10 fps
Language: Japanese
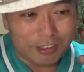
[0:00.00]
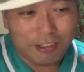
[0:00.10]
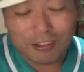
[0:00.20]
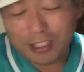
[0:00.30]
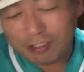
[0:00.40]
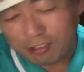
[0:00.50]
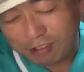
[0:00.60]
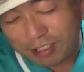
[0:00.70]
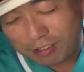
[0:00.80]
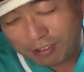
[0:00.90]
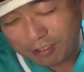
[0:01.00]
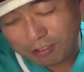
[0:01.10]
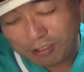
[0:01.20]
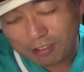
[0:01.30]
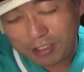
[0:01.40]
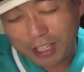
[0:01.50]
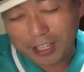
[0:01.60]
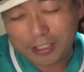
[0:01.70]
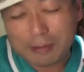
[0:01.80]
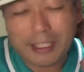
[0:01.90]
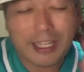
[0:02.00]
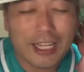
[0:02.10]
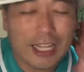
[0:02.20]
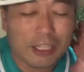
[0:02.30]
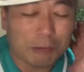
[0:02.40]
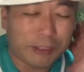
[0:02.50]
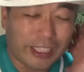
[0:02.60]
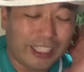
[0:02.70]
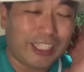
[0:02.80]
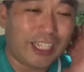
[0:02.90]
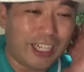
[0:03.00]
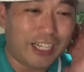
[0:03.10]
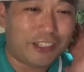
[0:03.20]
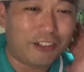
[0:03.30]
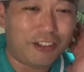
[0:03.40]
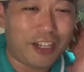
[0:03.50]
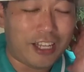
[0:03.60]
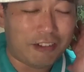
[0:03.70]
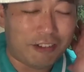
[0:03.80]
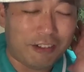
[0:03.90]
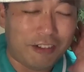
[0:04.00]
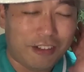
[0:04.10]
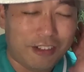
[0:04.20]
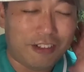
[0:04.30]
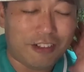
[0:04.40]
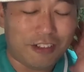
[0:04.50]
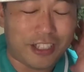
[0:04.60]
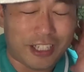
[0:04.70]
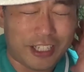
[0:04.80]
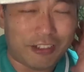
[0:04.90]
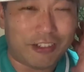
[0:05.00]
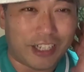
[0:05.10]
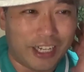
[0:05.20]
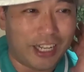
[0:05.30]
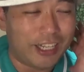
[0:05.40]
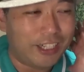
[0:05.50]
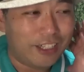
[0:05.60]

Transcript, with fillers: 急にこうあの、こうね、冷てえなと思ってやってたら、急にあの、ドゥン、ドゥン、ドゥンってなってくるから、